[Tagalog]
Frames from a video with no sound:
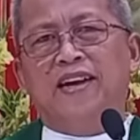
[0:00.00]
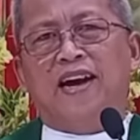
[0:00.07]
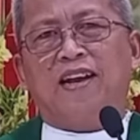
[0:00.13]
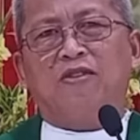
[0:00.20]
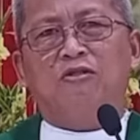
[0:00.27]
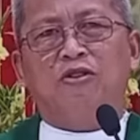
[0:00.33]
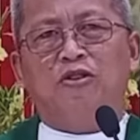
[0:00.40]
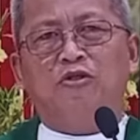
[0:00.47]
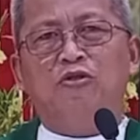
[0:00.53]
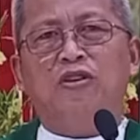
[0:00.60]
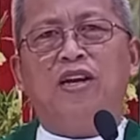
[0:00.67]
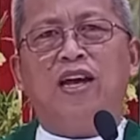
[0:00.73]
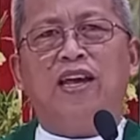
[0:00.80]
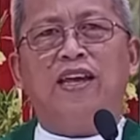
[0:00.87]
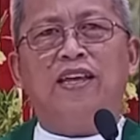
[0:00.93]
aron
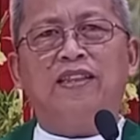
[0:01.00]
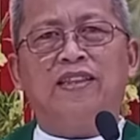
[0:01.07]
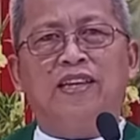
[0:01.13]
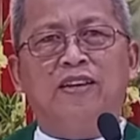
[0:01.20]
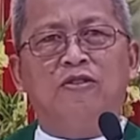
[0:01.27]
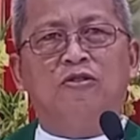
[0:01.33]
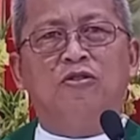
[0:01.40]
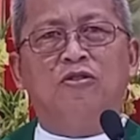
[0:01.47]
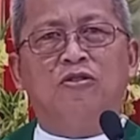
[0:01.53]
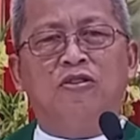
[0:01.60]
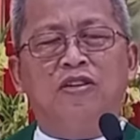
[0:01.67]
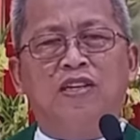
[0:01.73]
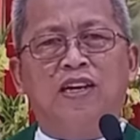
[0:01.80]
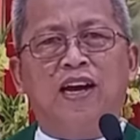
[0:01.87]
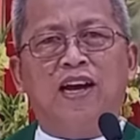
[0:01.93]
dunay
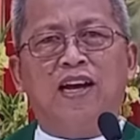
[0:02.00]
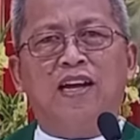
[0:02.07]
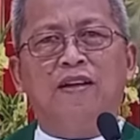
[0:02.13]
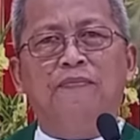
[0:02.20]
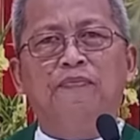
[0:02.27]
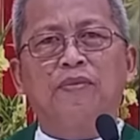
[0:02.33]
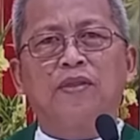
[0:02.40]
tinuod nga